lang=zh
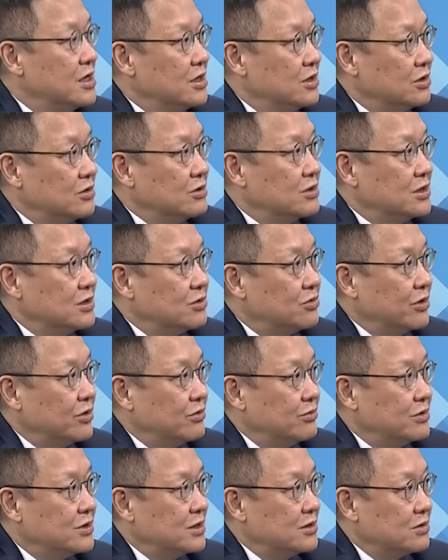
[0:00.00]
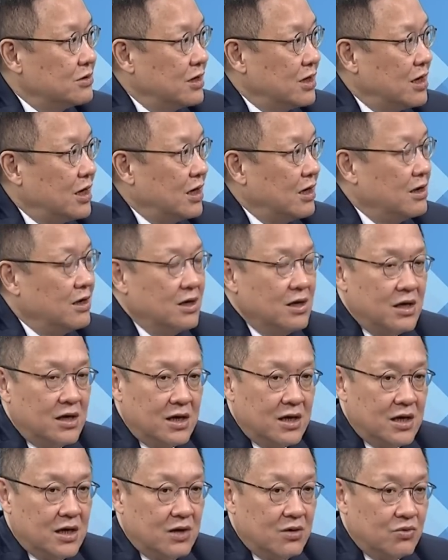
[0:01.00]
尤其对于这种哈
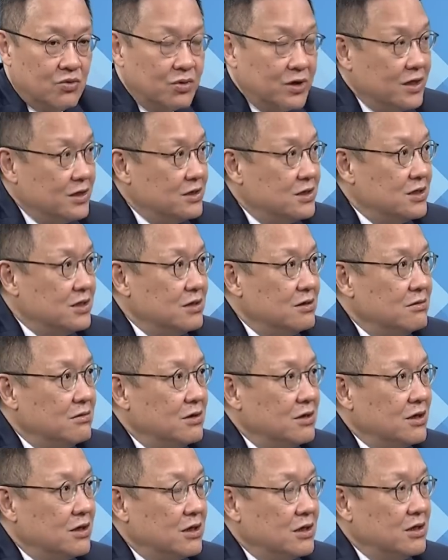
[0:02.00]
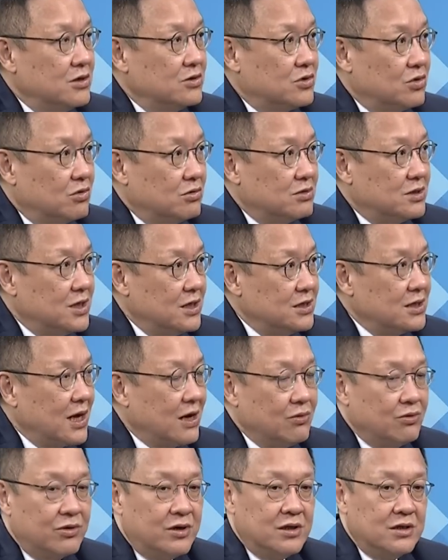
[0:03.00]
呃无人机。各种侦察
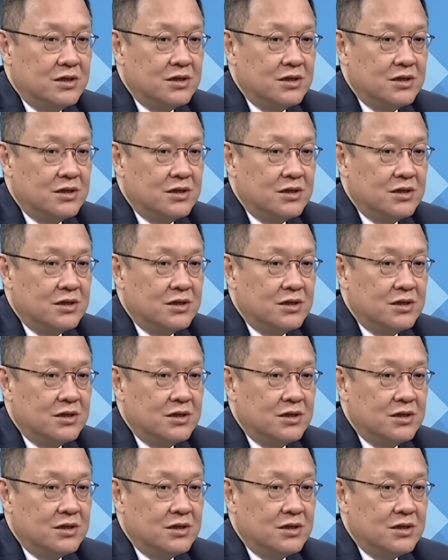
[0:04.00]
无人